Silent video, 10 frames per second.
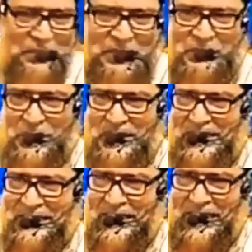পিছনের
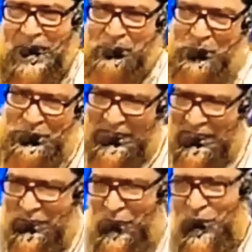দেখতে কাপড়
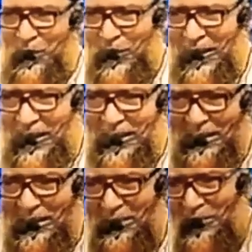টেনে ধরলো মহিলা
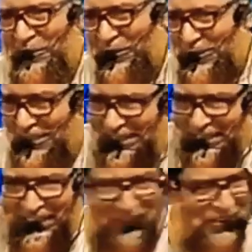পিছন দেখতে
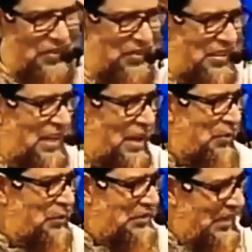কি হলো
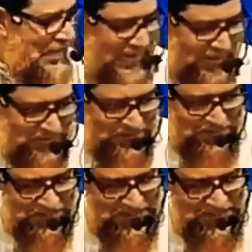কাপড় ছিঁড়ে গেল
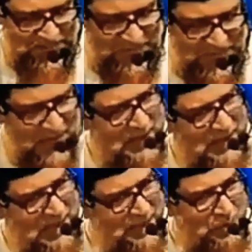
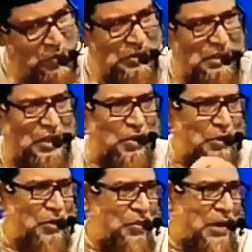এই মুহূর্তে
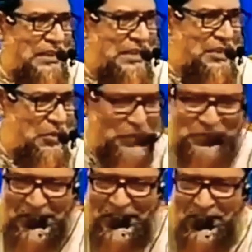গভর্নর বাড়িতে এসে
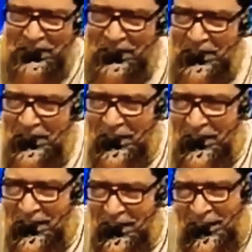উপস্থিত
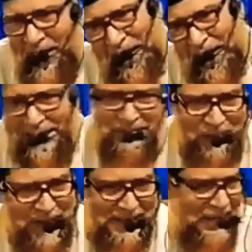কেস
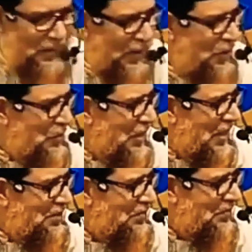পাল্টিয়ে ফেললো
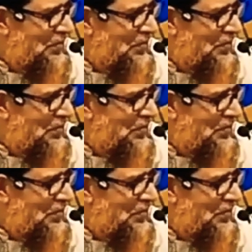মহিলা